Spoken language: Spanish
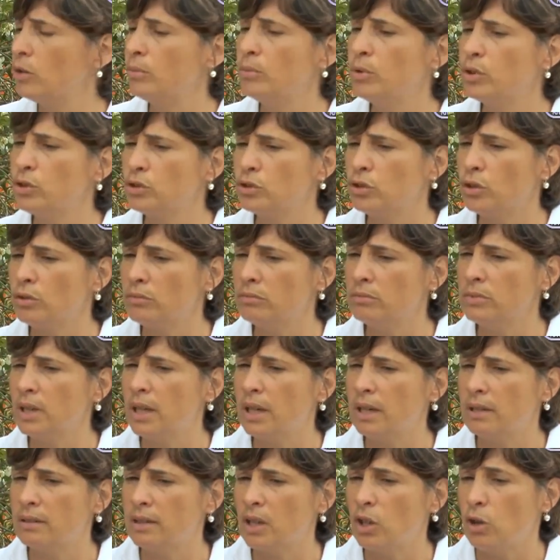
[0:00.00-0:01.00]
cómo son
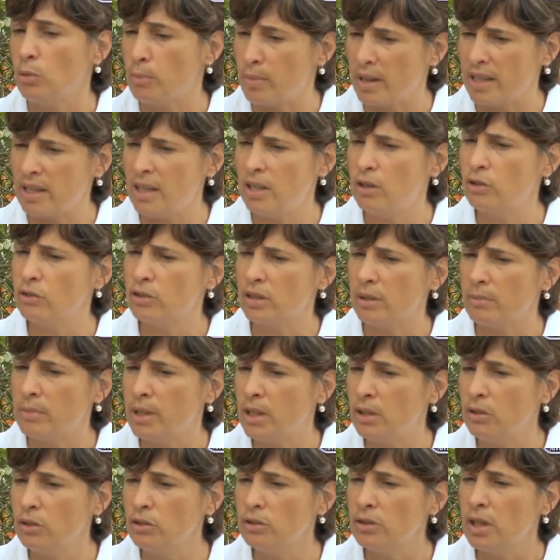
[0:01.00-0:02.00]
este, compañeros,
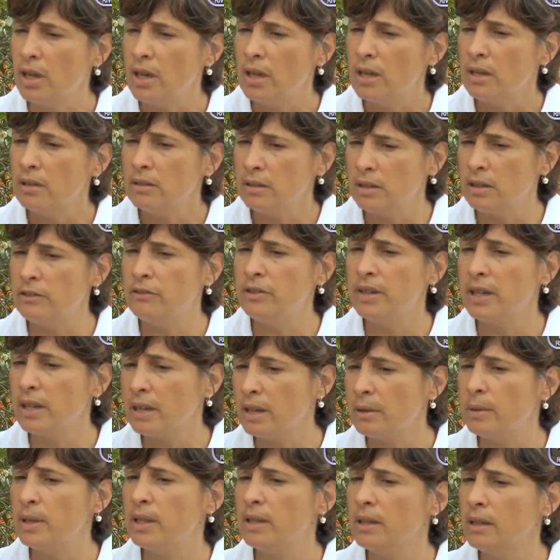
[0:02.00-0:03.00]
amigos, significa
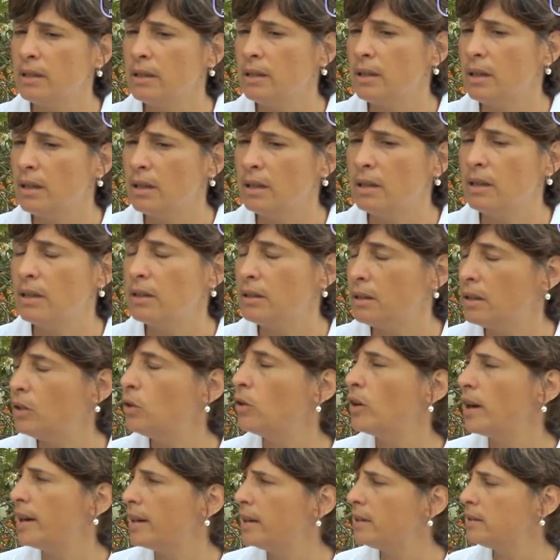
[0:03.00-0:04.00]
que vienen de,
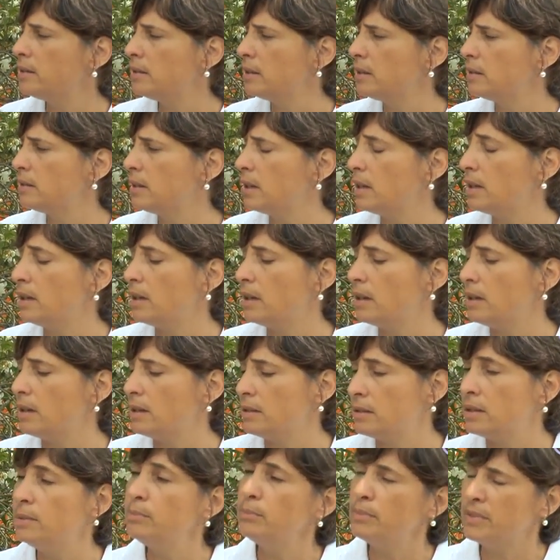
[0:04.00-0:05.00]
hogares este,
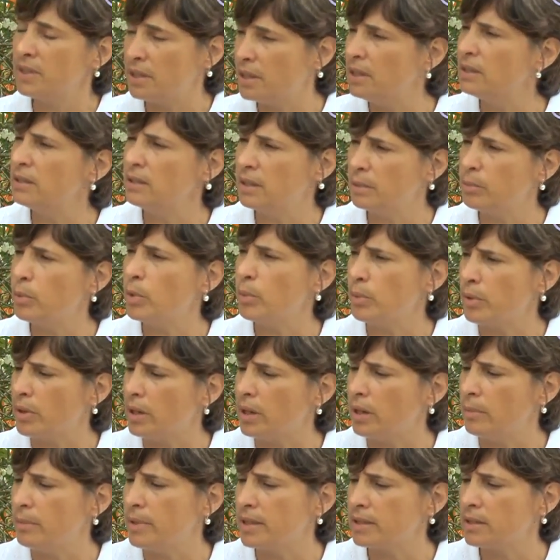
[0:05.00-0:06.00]
sin, ese tipo de
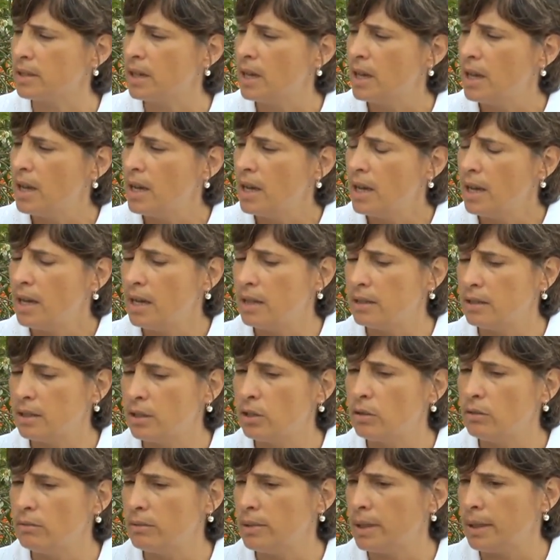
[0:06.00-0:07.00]
problemas.
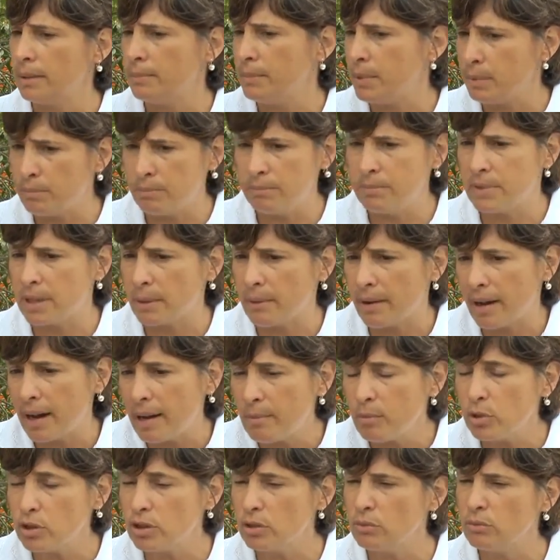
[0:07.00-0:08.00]
Este, eh,
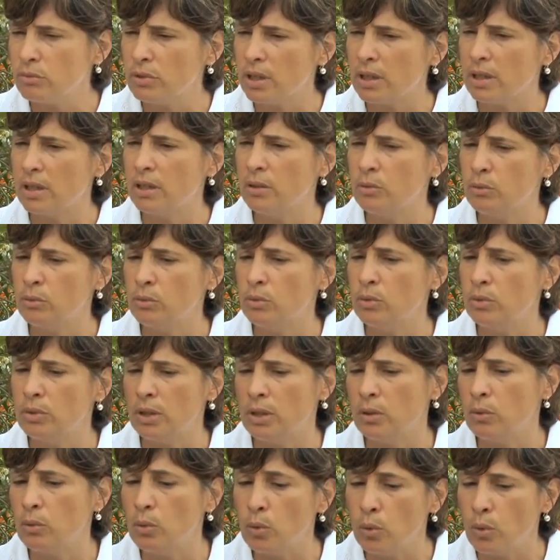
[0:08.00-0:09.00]
trabajamos en,
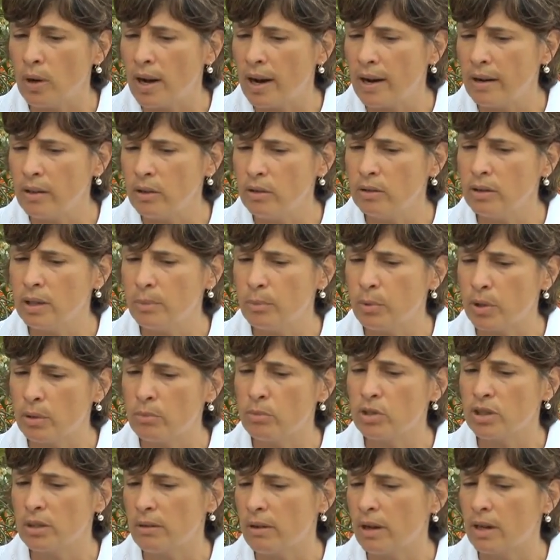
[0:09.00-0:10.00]
un, lugar donde
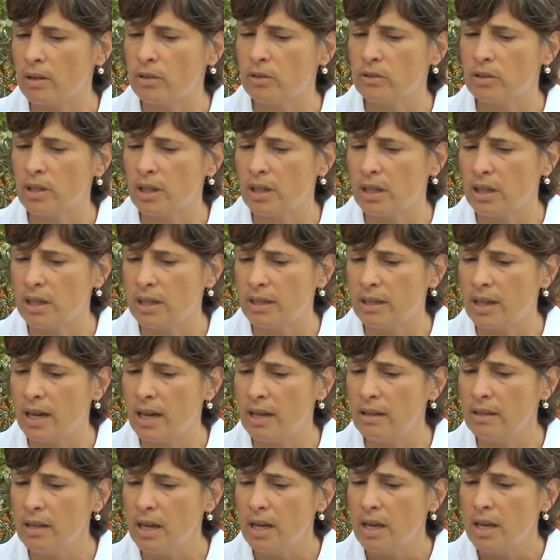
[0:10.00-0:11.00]
podemos trabajar con
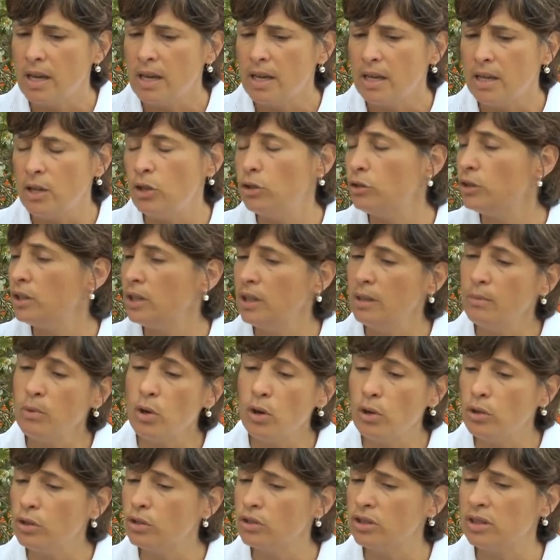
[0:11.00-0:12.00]
tranquilidad y no
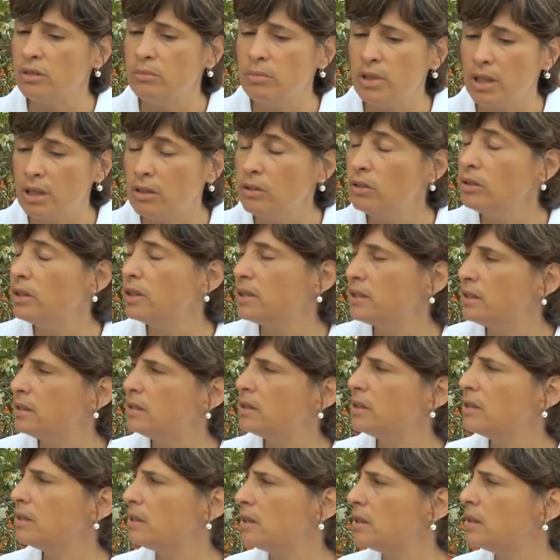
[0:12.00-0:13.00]
tenemos conocimiento que
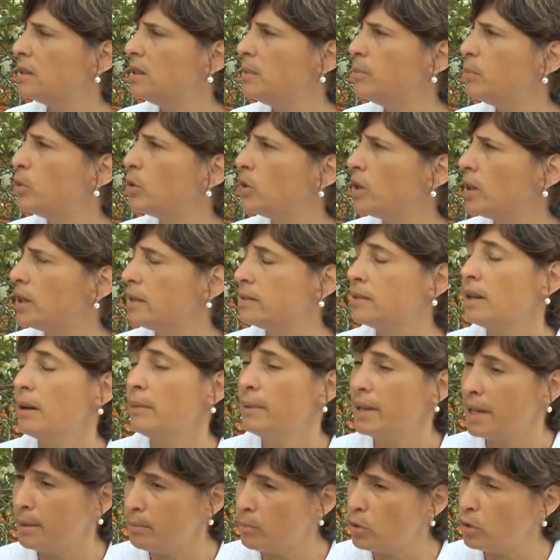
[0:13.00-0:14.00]
exista ese tipo de...
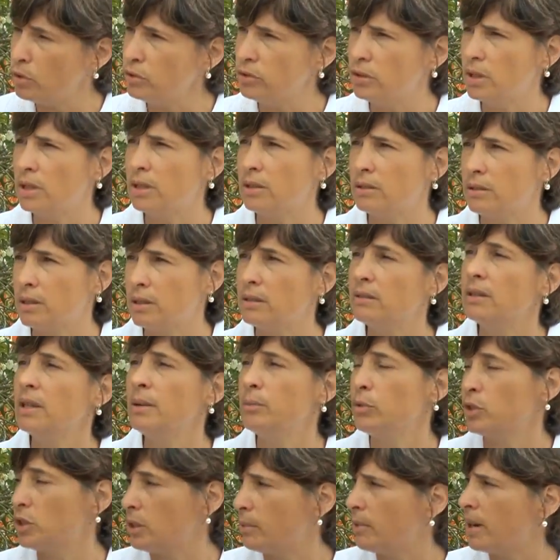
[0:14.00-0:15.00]
Sabemos,
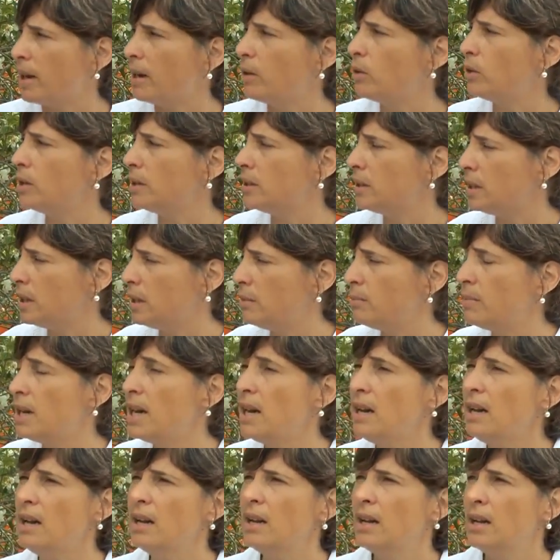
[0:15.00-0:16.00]
hemos trabajado el
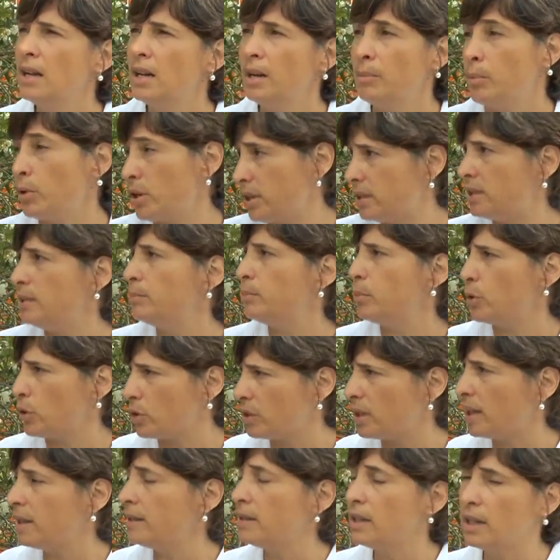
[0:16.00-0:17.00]
tema, eh, porque es
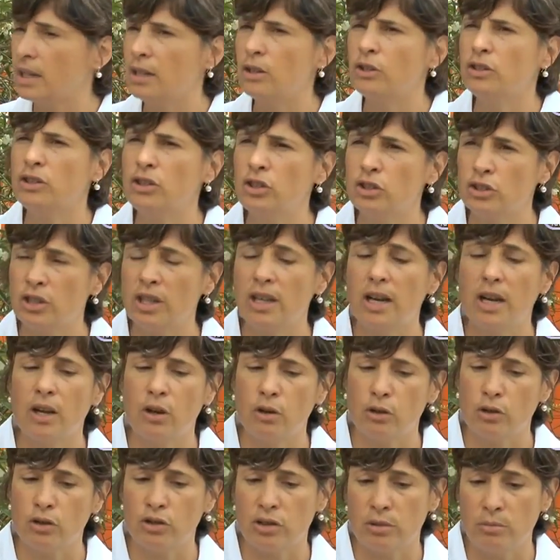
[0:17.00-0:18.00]
importante que los niños tengan
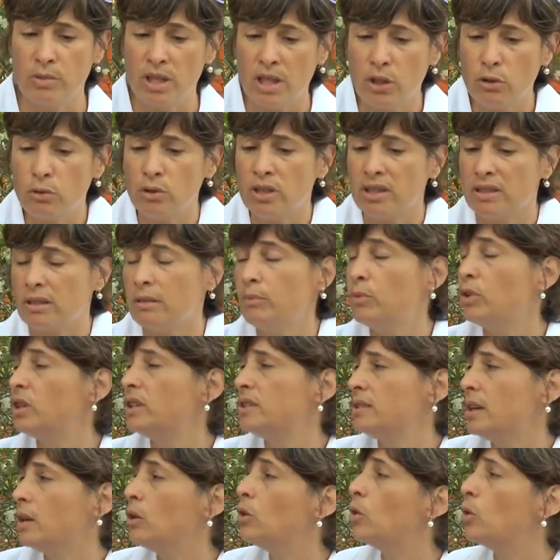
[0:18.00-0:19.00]
conocimiento y que sabemos que
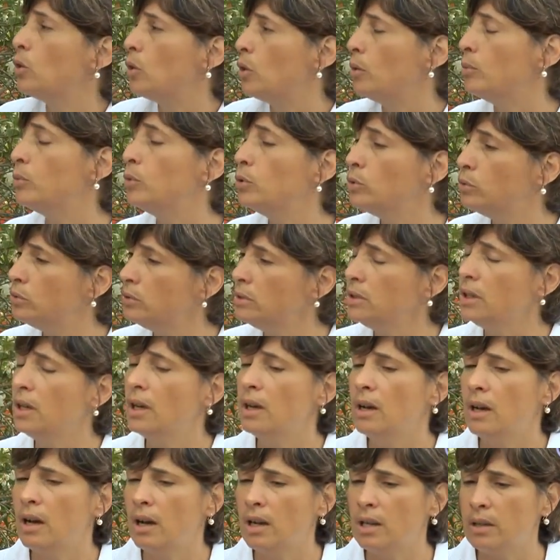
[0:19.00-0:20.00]
es algo común
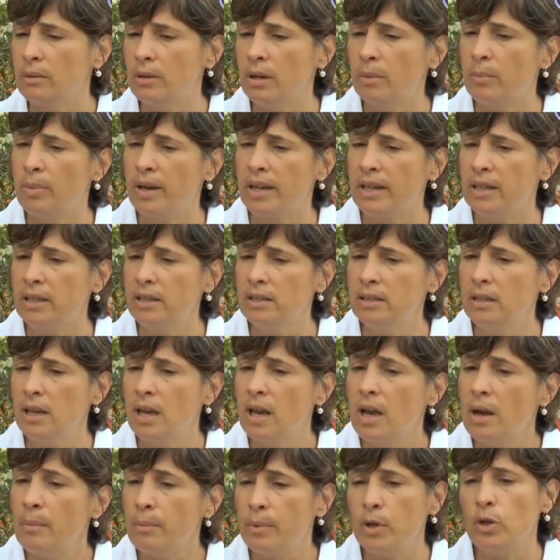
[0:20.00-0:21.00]
a nivel país,
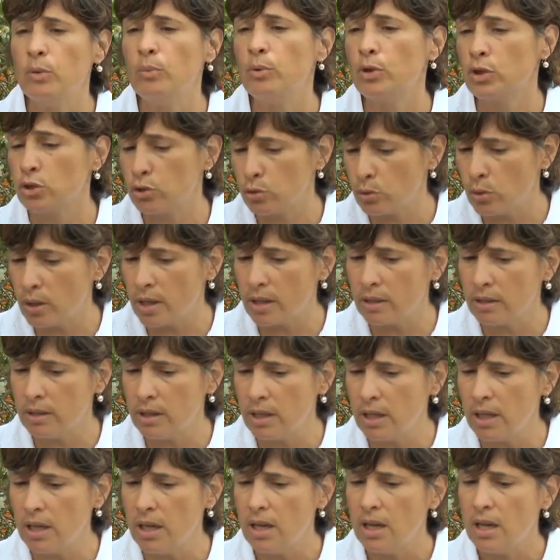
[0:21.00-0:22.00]
pero por
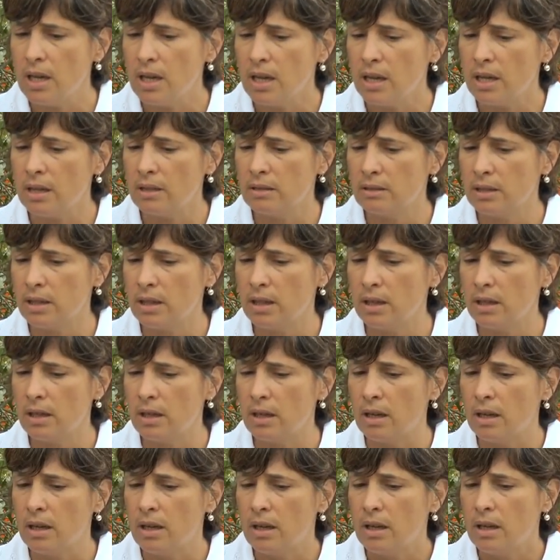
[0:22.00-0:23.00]
suerte...
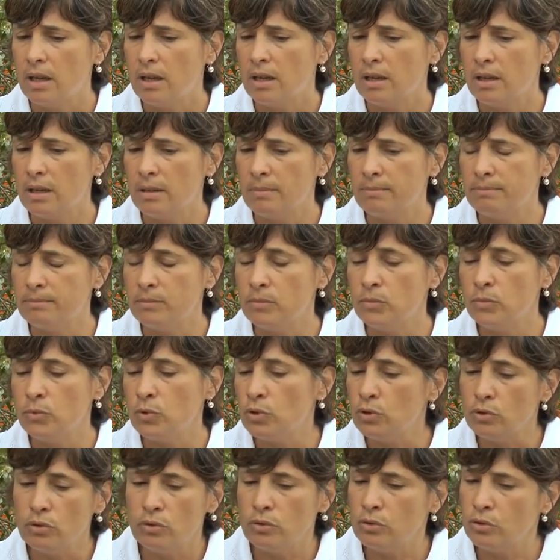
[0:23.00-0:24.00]

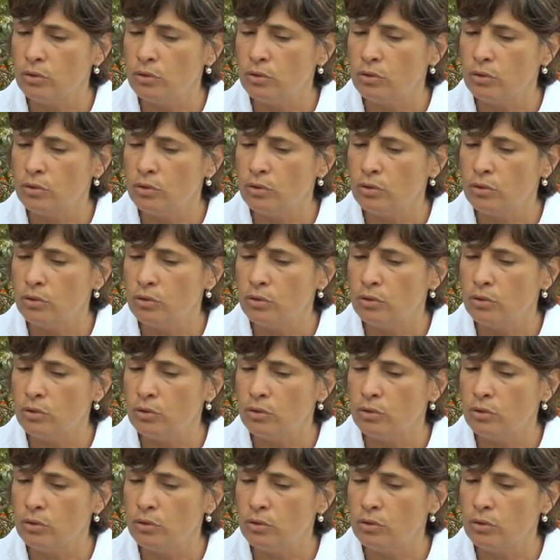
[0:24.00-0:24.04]
Em,